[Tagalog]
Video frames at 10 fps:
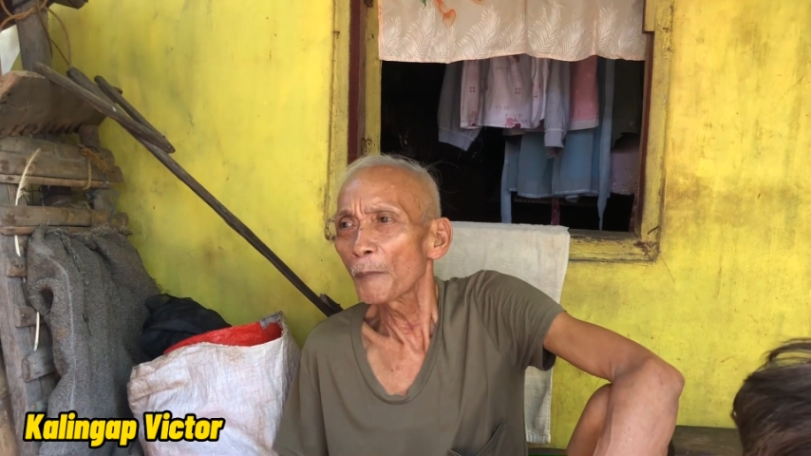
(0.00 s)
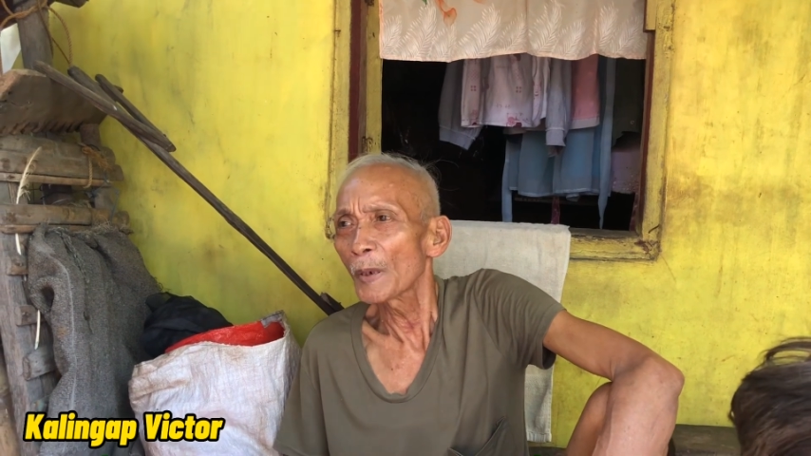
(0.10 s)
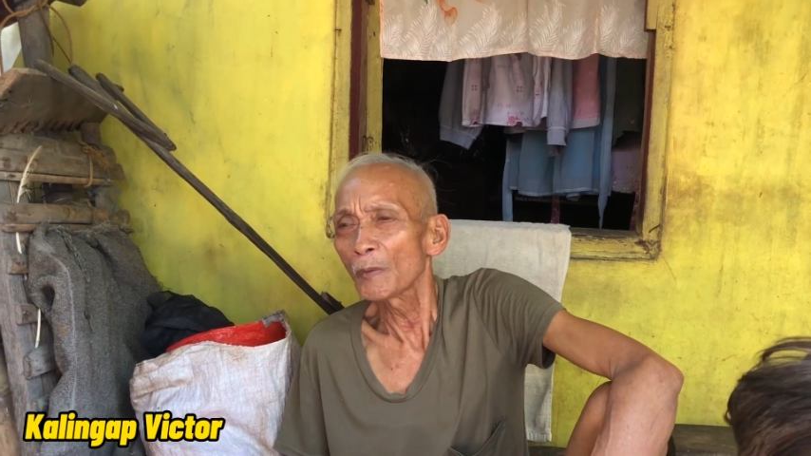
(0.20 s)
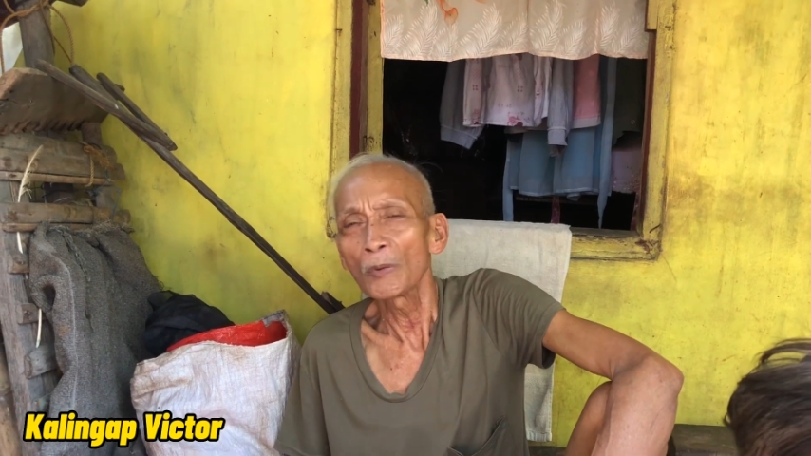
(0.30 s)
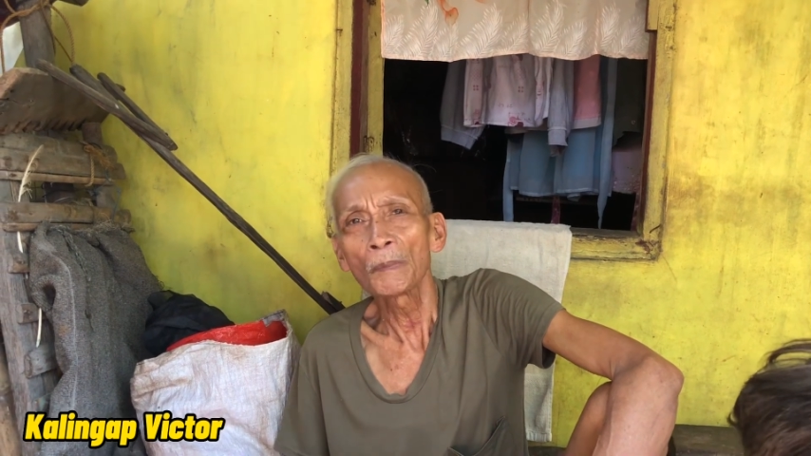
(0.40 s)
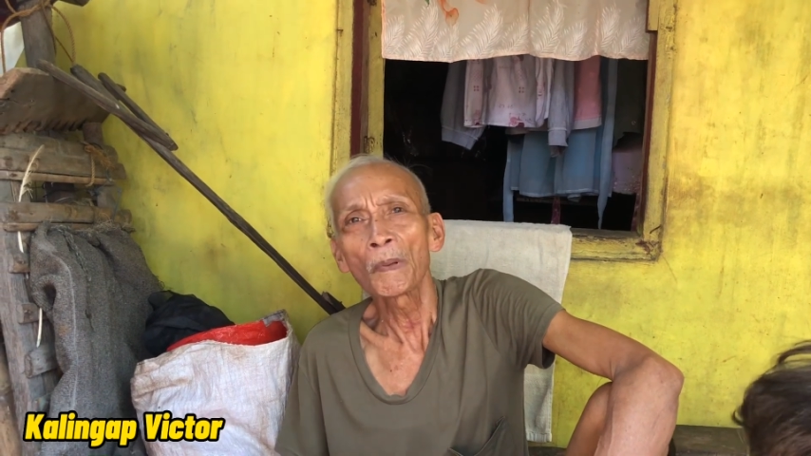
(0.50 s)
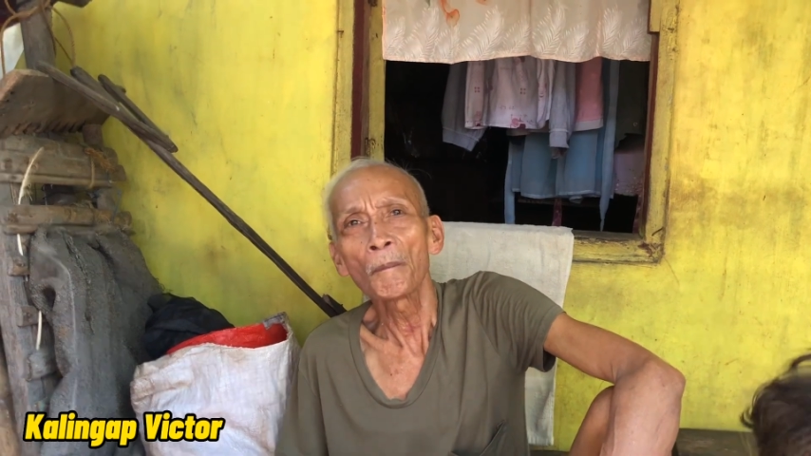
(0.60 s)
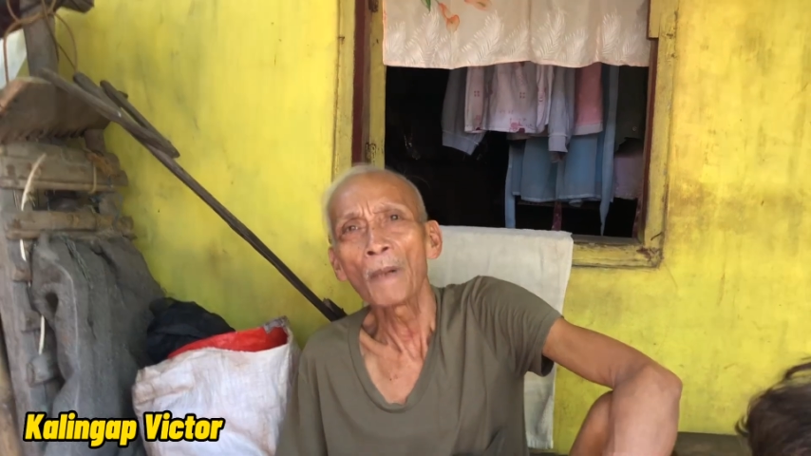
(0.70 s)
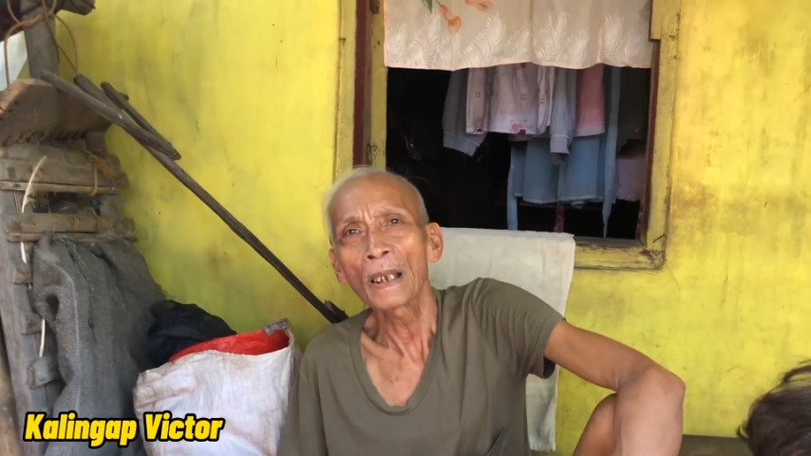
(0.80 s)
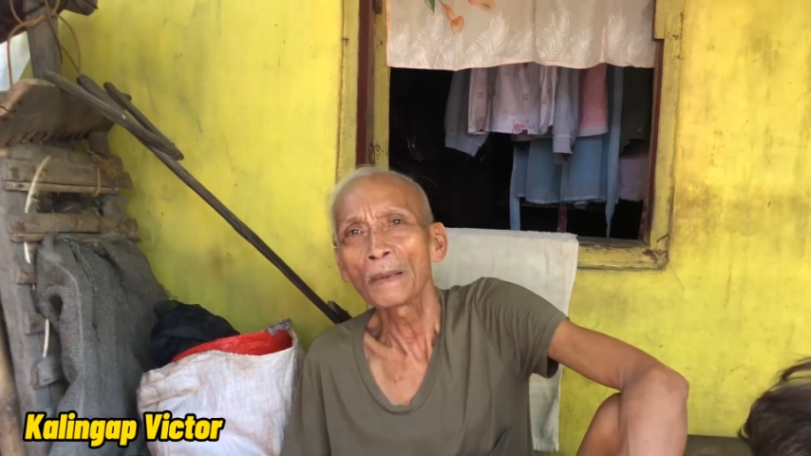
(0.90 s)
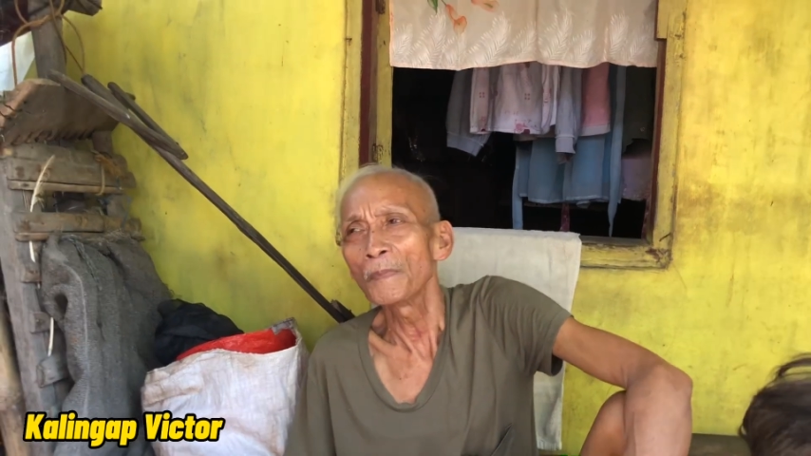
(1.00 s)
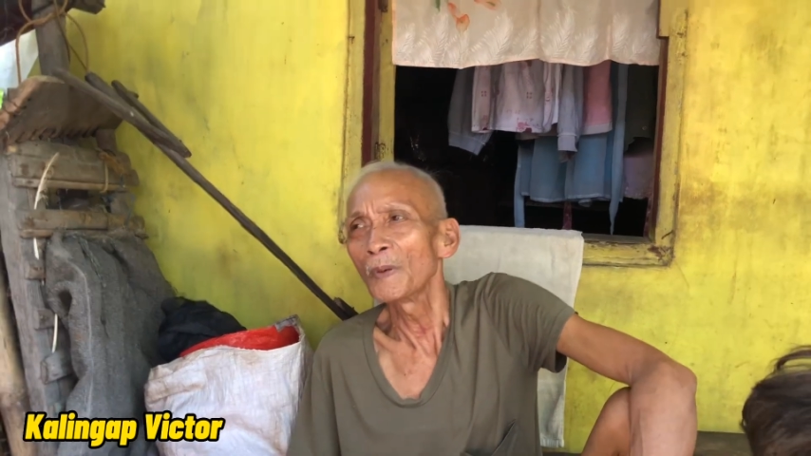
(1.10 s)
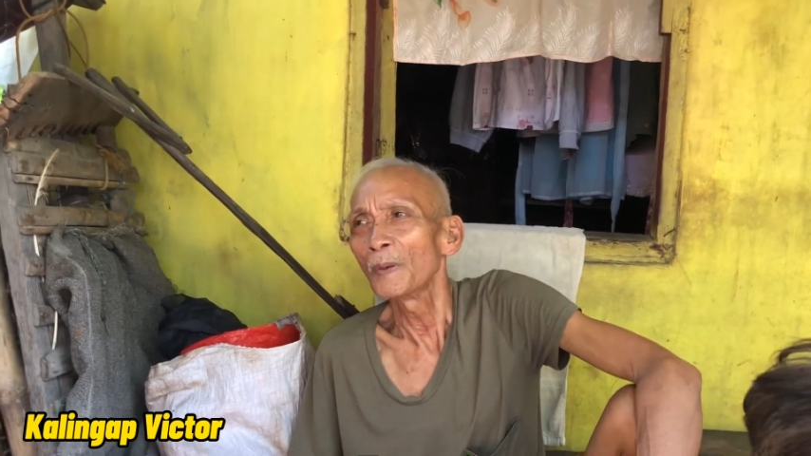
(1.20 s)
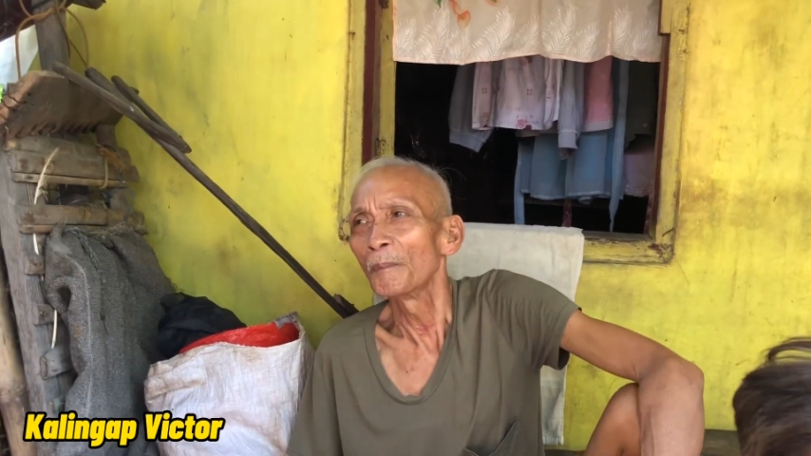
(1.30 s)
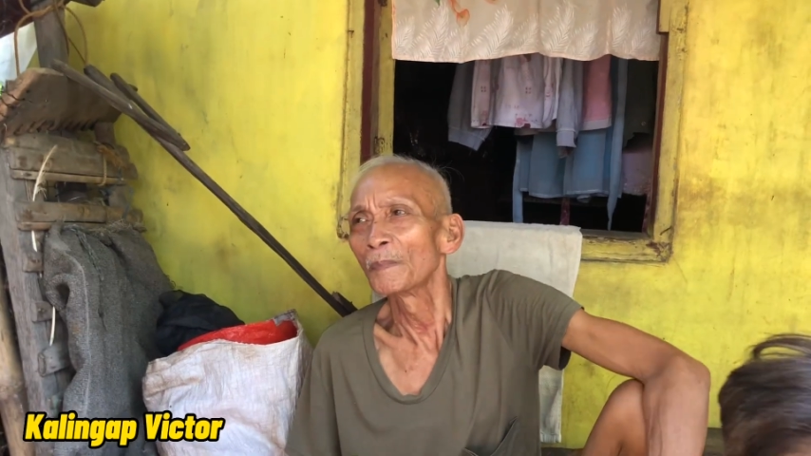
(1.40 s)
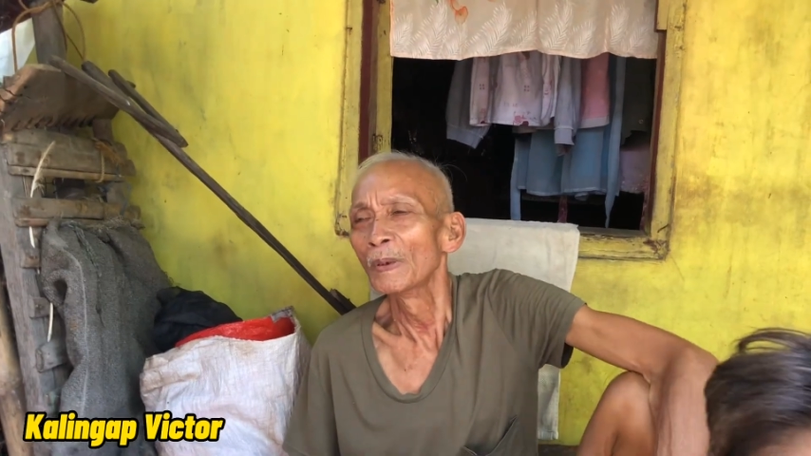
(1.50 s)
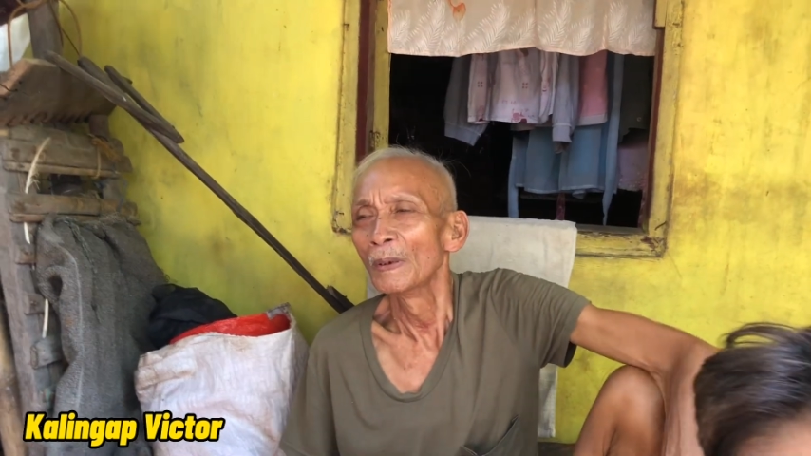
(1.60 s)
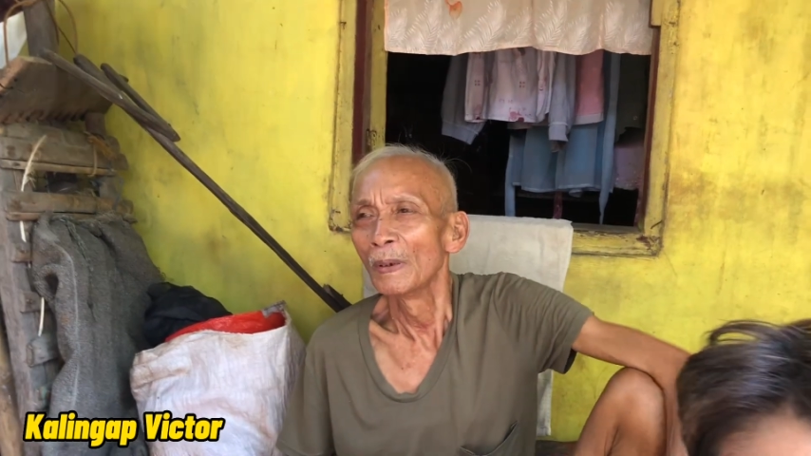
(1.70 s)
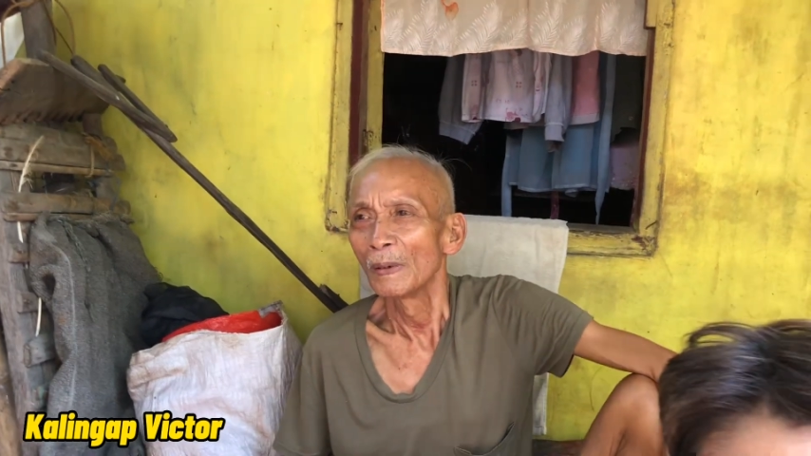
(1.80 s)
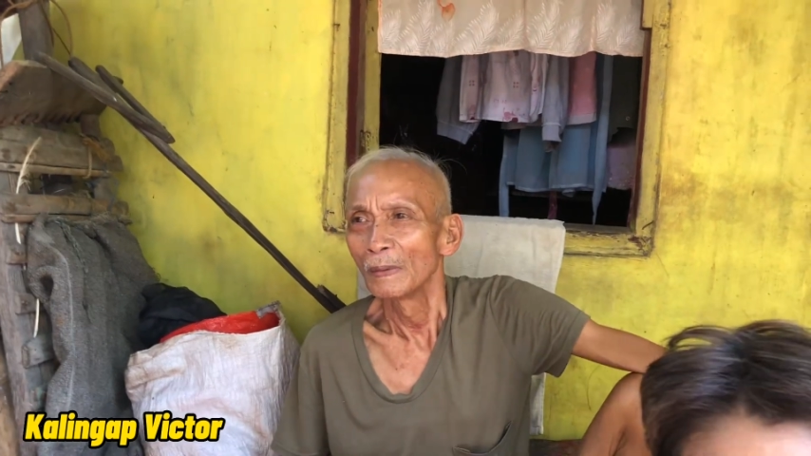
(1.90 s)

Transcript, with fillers: wala ka Wala bayad namang mo. anak buhay.